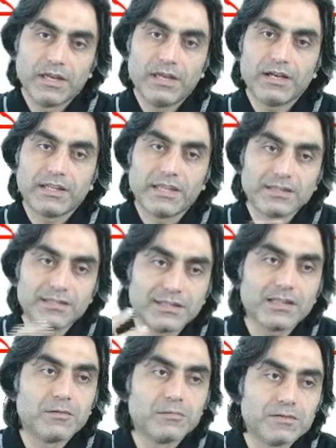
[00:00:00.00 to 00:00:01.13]
Eğer kendi
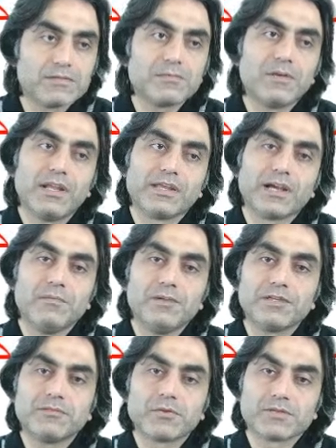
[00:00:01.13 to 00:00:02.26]
kitabınızı bile
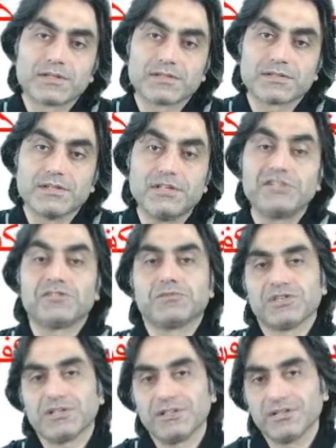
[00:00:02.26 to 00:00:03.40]
ikame etmiyorsanız hiçbir
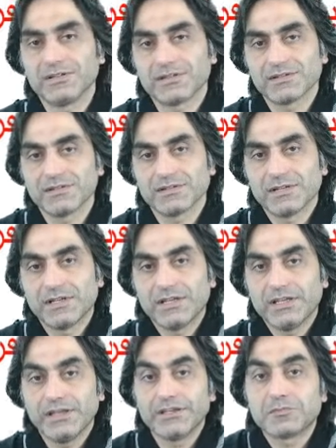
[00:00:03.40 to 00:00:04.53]
şey değilsiniz.
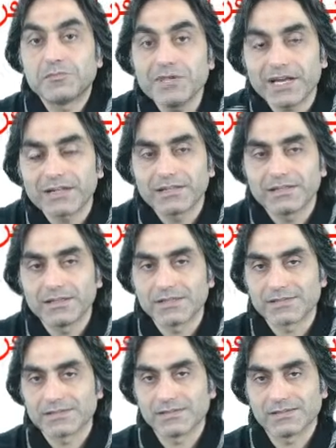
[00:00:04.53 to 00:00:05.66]
Hiçbir yerde
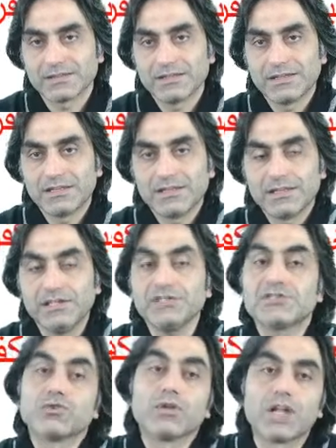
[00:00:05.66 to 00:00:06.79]
değilsiniz.
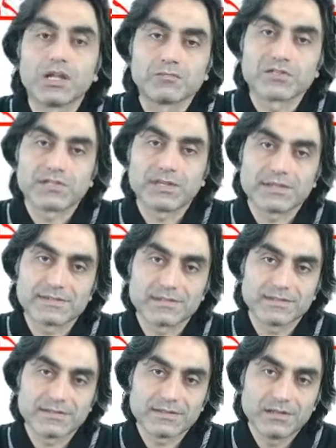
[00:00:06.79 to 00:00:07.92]
Hiç yol almış
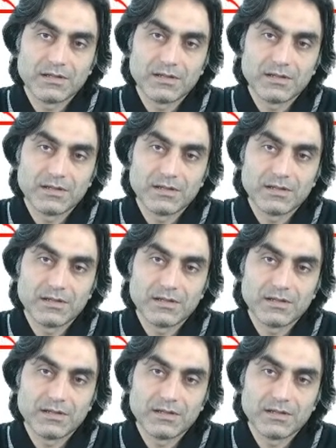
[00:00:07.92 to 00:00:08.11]
değilsiniz.